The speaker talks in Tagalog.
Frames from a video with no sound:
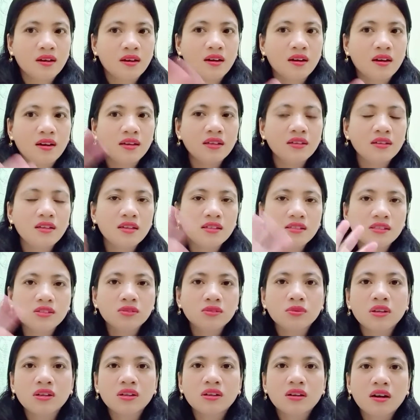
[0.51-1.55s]
Hi guys!
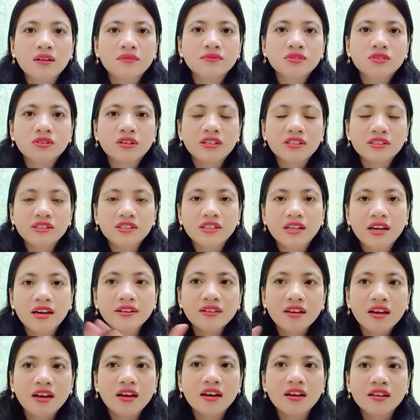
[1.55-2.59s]
Welcome to our
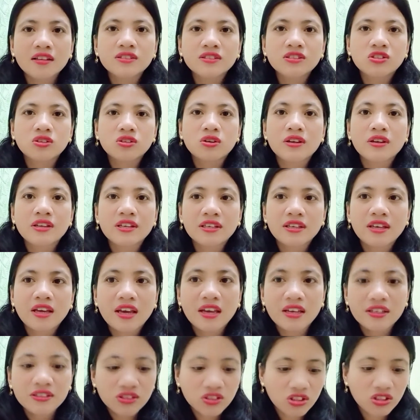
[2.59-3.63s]
channel, Joy
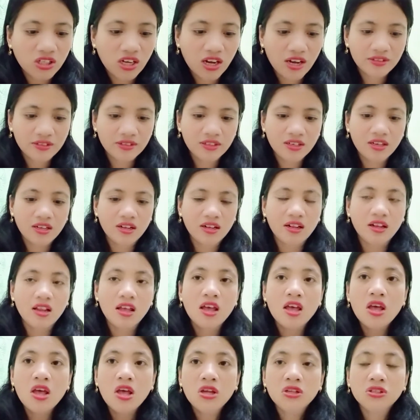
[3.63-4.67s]
Ken Channel.
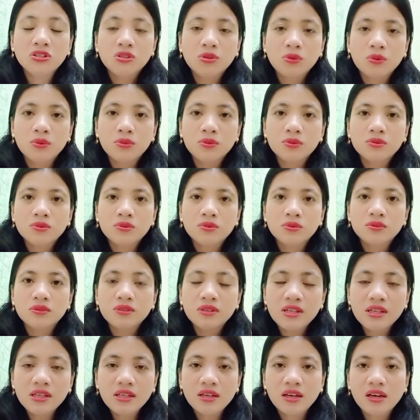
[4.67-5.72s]
So,
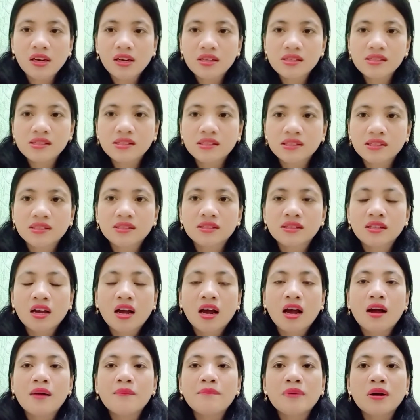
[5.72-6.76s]
today guys,
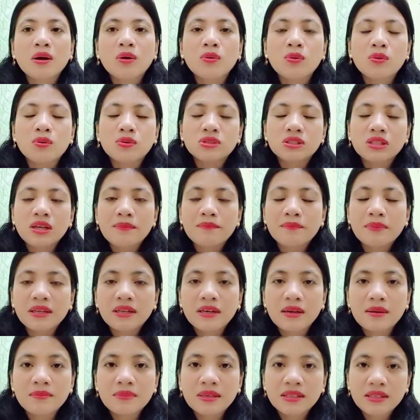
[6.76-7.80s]
ang pag-uusapan
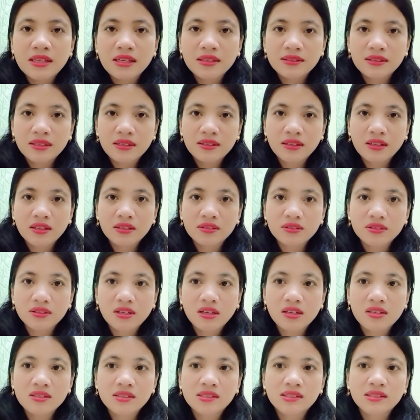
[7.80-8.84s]
naman natin ngayon
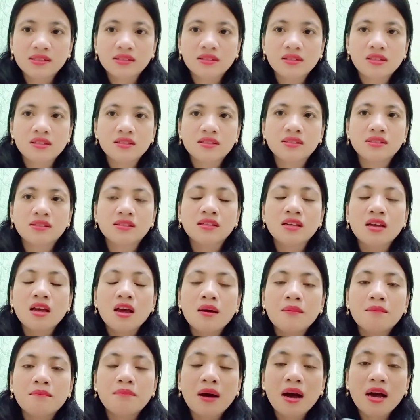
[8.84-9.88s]
guys is
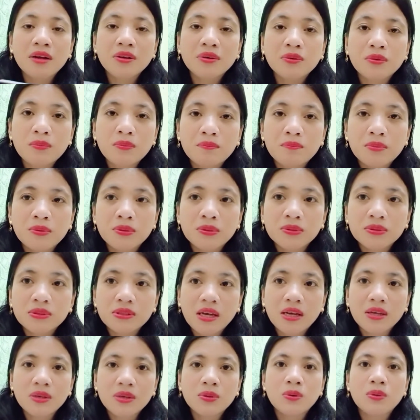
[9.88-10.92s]
paano po
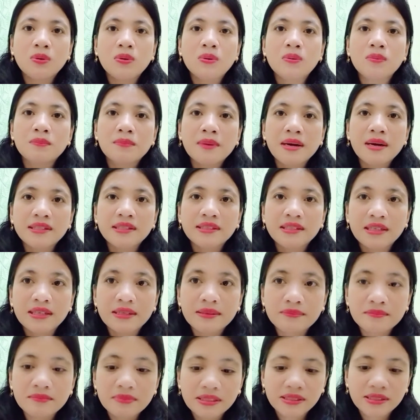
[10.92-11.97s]
tayo maging
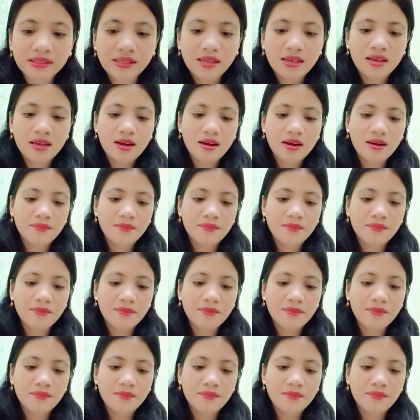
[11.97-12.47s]
masaya.